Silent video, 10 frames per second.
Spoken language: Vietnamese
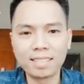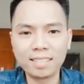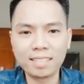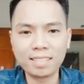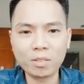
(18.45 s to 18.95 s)

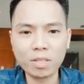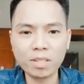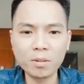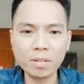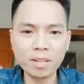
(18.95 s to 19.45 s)
Ờ, có
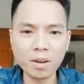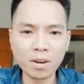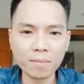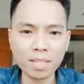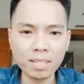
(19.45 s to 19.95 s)
rất nhiều người
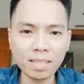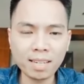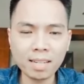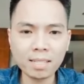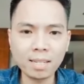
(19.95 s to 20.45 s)
hỏi Magic
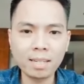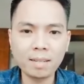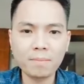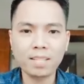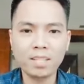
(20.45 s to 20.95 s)
Chain là gì
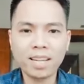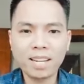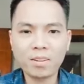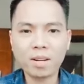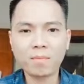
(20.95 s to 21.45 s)
thì Magic
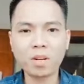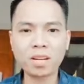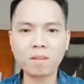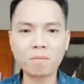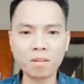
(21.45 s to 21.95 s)
Chain nó là một
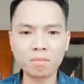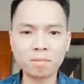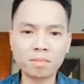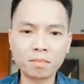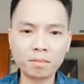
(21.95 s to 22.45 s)
cái cộng
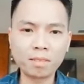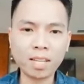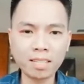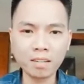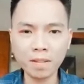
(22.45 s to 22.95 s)
đồng
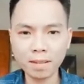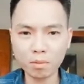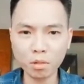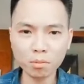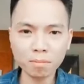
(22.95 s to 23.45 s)
tài chính phi
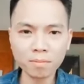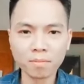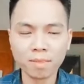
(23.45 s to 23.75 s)
tập trung.